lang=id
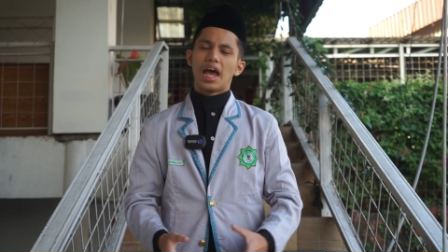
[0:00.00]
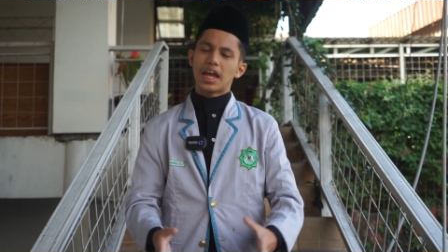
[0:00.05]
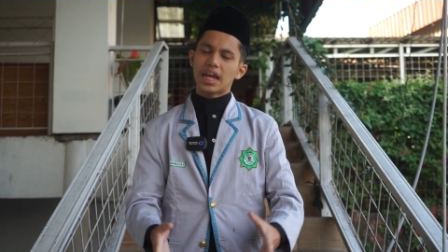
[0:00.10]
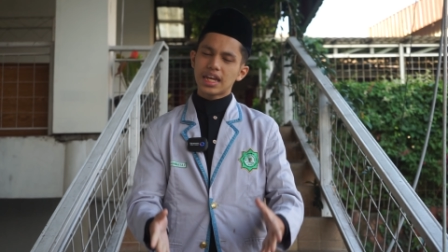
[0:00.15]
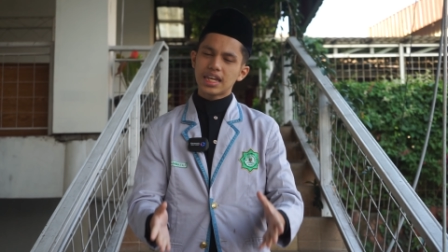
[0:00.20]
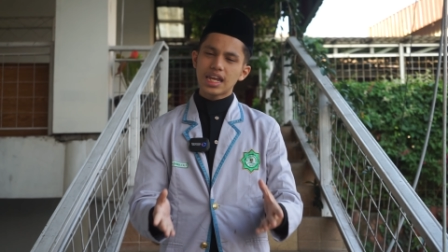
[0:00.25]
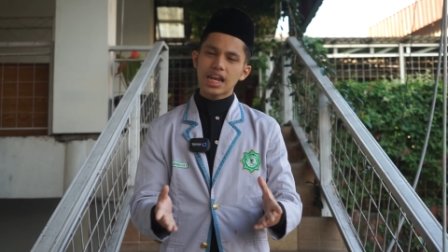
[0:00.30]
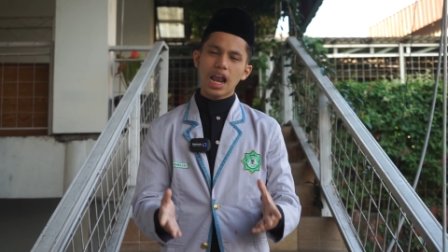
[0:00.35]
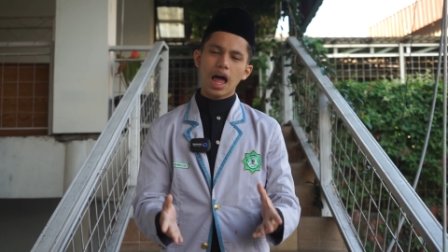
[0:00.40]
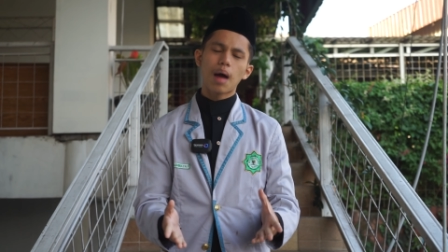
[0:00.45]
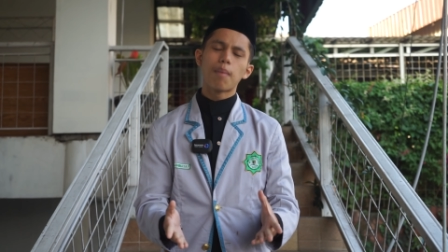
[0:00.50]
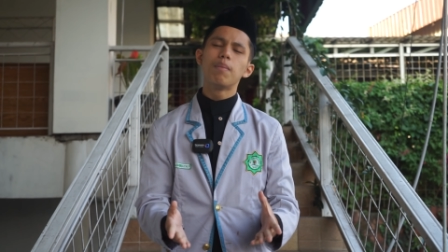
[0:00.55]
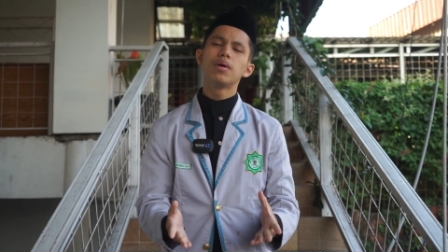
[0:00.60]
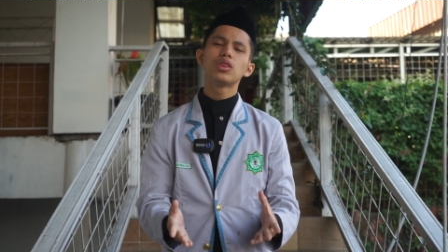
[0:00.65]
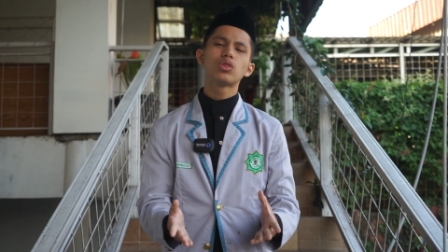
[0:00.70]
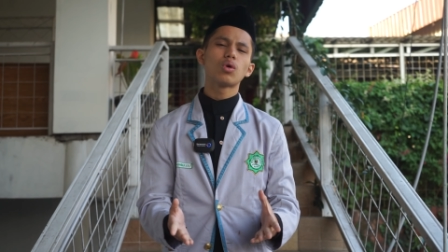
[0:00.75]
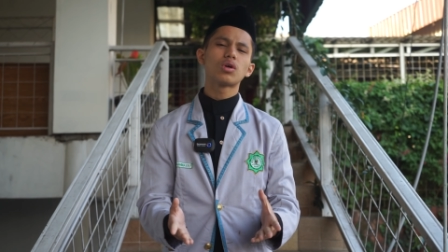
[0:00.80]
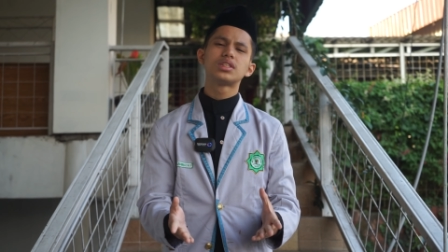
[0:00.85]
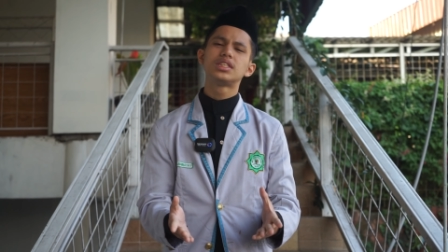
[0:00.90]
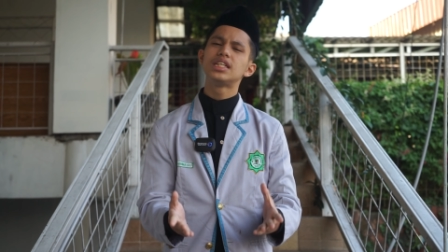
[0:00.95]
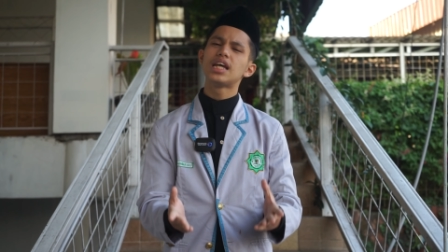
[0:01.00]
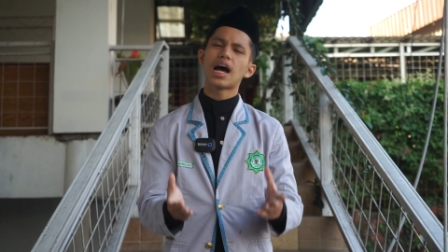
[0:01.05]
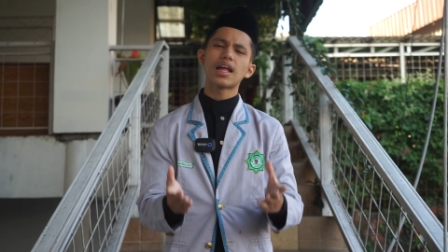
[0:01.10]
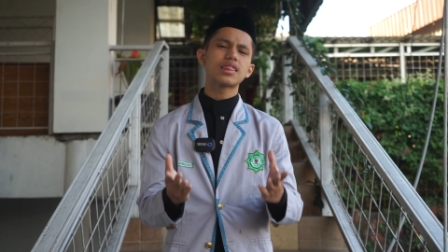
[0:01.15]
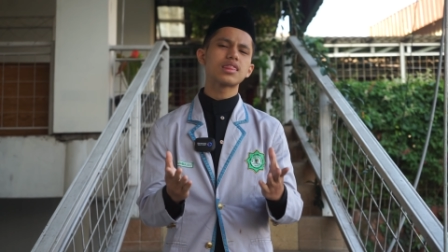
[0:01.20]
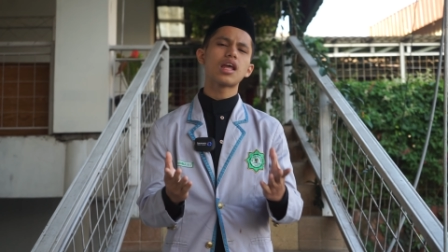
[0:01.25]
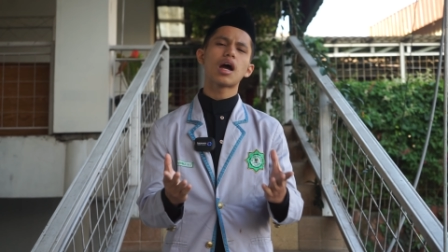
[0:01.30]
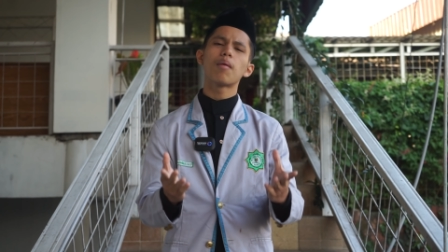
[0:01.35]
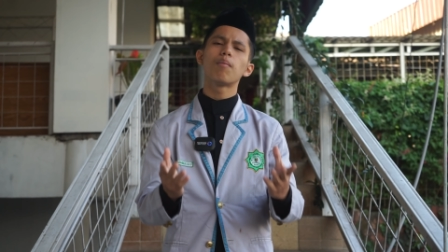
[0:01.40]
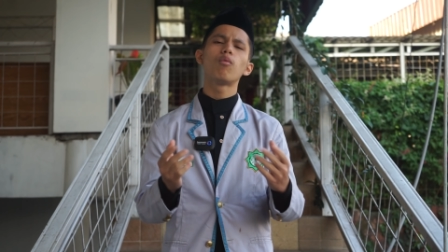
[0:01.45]
Inilah bentuk
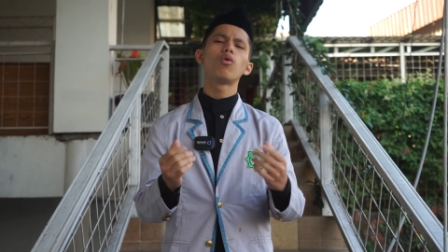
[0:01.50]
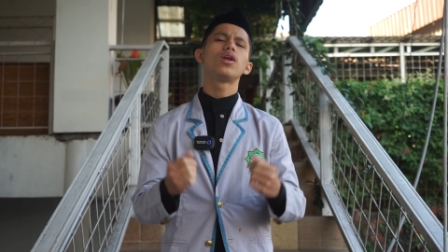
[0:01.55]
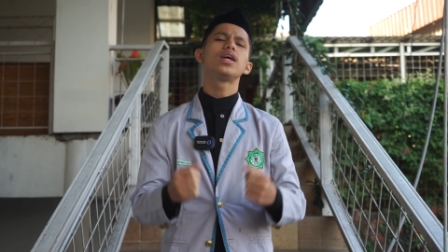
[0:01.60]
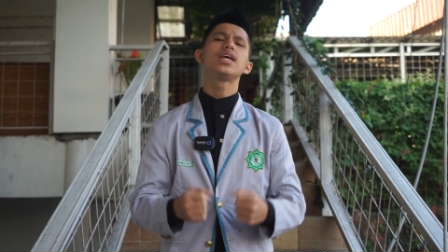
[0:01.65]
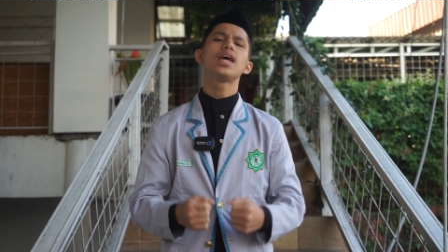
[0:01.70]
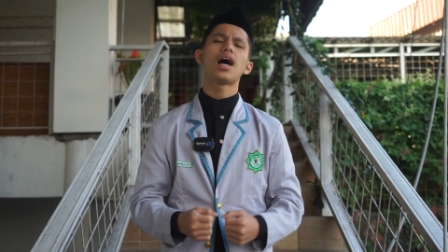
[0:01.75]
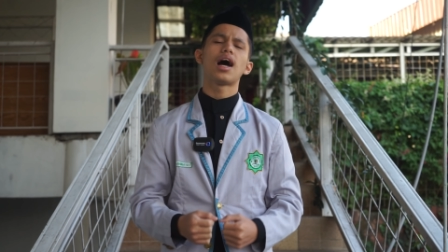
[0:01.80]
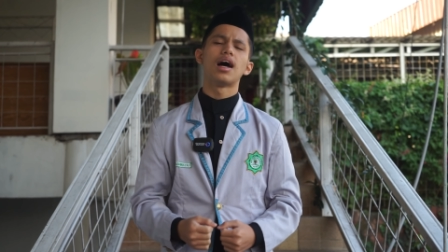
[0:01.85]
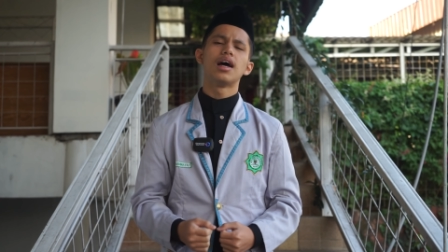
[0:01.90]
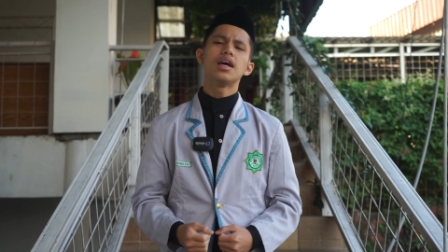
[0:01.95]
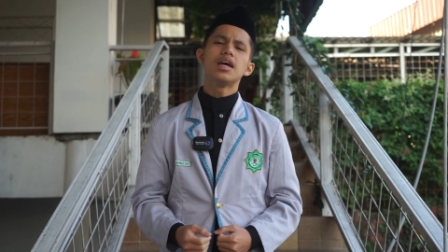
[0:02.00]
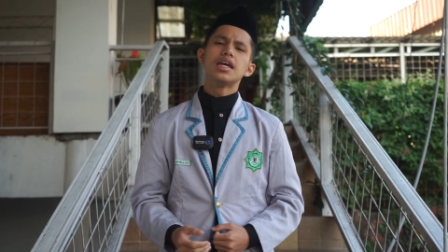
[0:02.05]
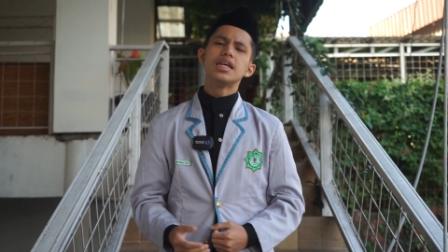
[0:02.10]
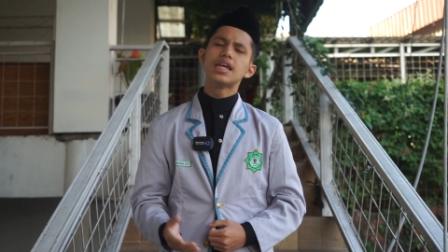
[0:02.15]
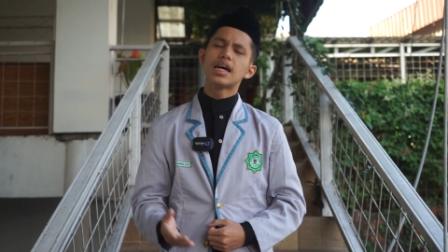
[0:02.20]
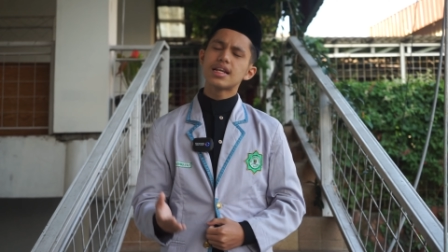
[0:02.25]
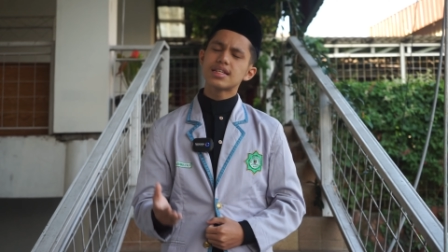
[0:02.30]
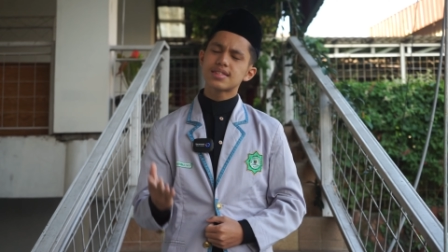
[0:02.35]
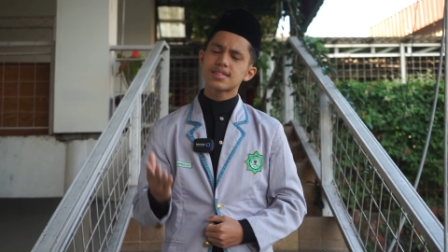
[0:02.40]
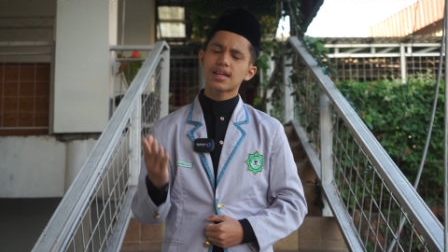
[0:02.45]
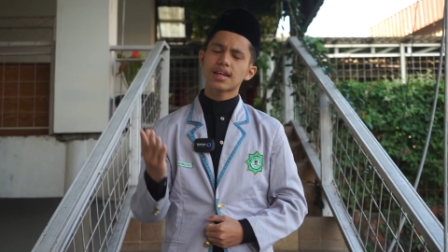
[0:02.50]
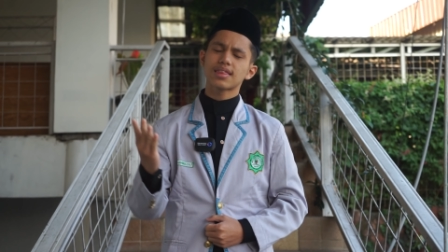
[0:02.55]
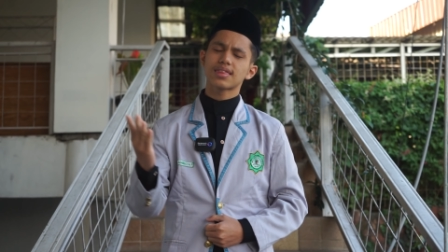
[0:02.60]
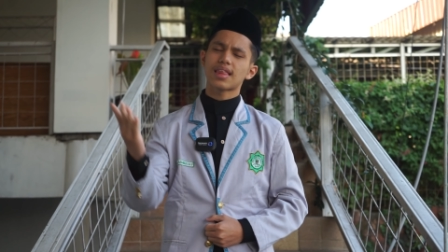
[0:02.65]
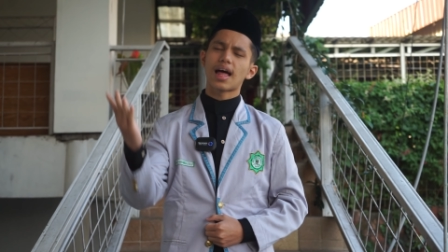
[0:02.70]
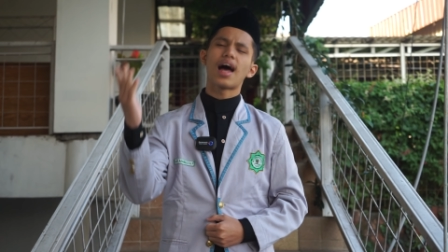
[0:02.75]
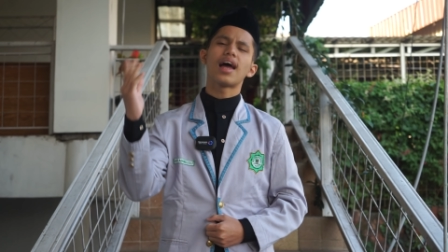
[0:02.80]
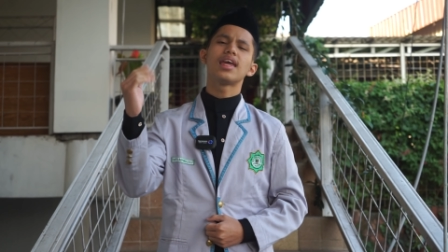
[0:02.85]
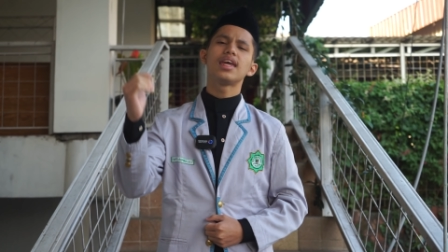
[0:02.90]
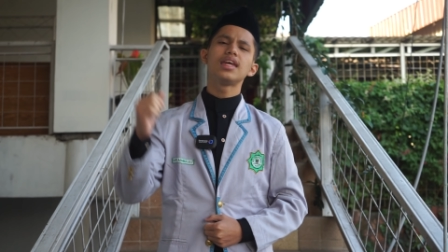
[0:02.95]
jihad yang mulia yang
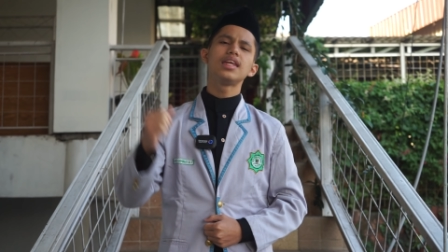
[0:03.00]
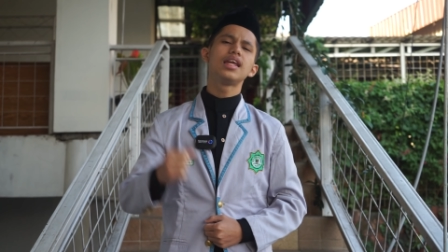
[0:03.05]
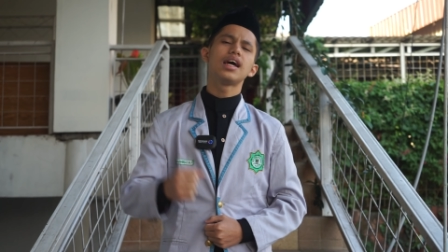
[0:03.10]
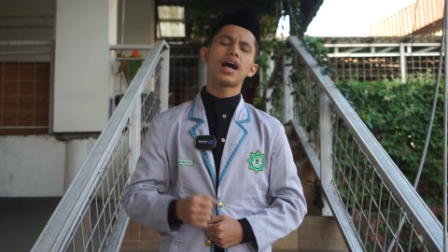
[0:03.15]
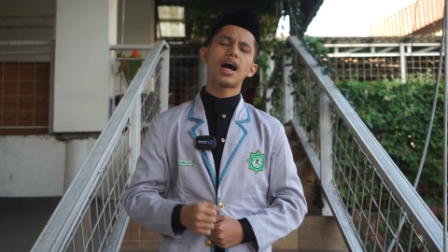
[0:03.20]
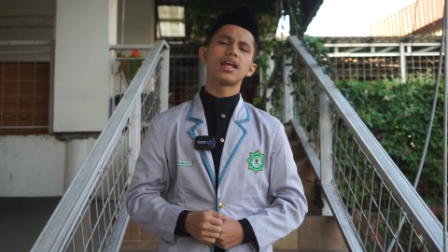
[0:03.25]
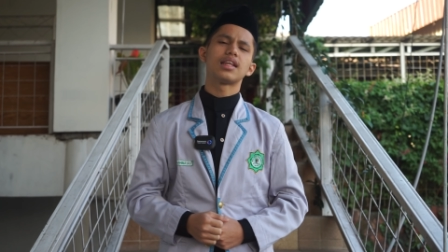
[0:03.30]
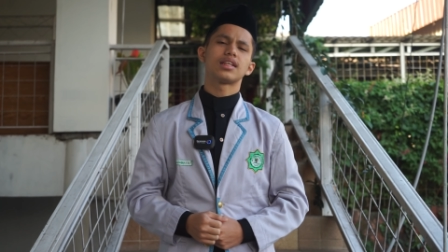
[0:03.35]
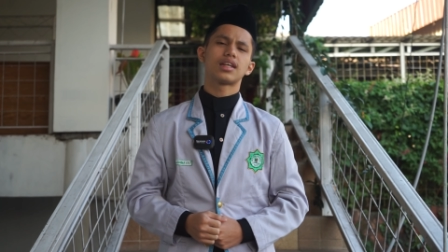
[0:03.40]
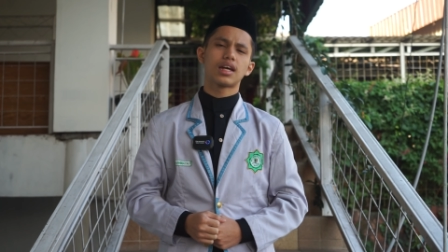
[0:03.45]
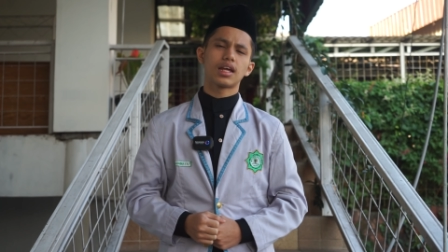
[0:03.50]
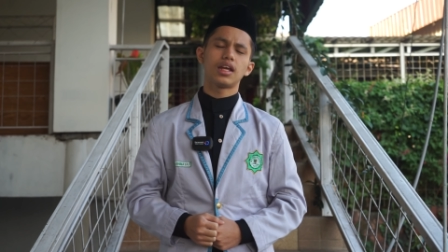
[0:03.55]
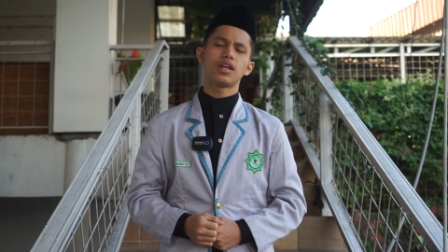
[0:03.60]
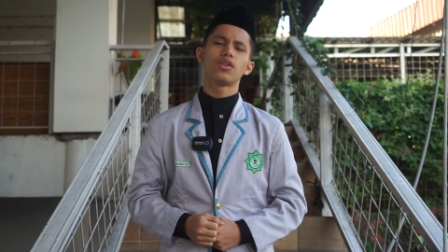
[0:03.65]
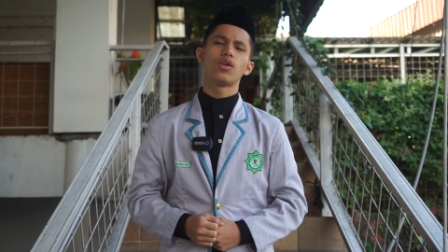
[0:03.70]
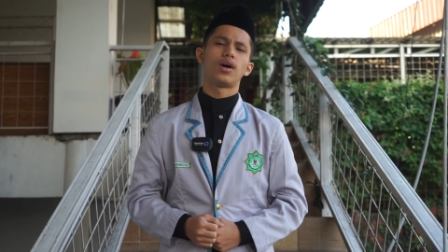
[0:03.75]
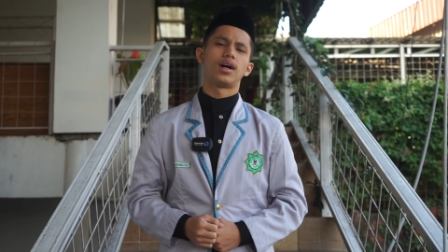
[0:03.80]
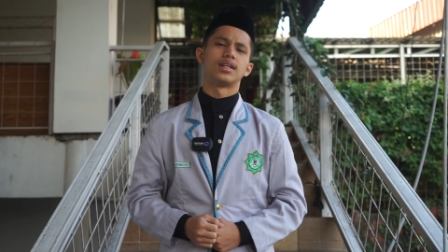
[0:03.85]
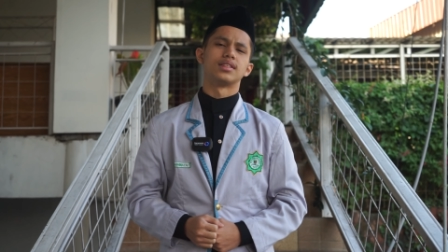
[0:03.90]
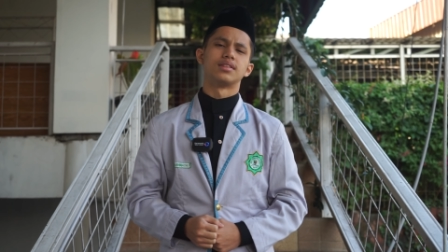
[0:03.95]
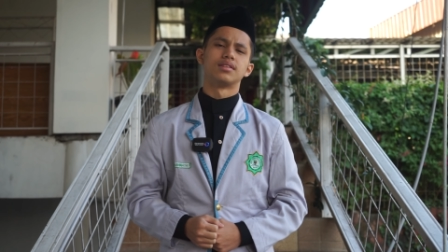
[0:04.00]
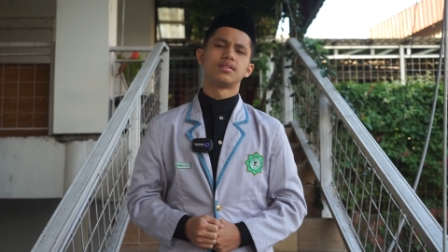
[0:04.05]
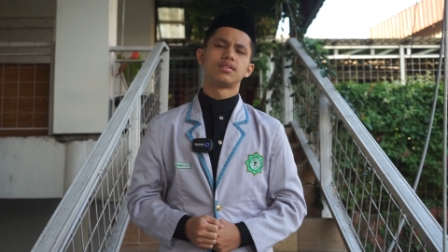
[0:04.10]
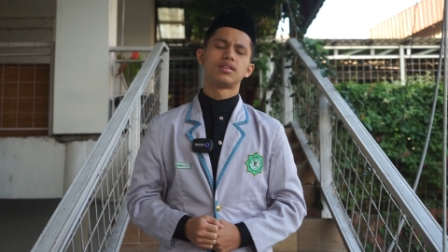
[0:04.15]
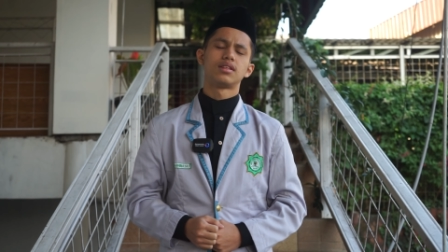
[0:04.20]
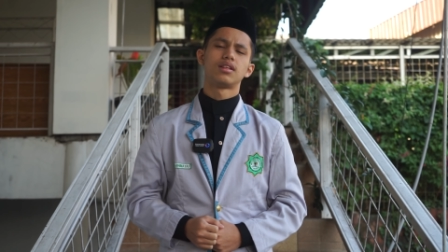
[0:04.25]
disertai dengan keridoan.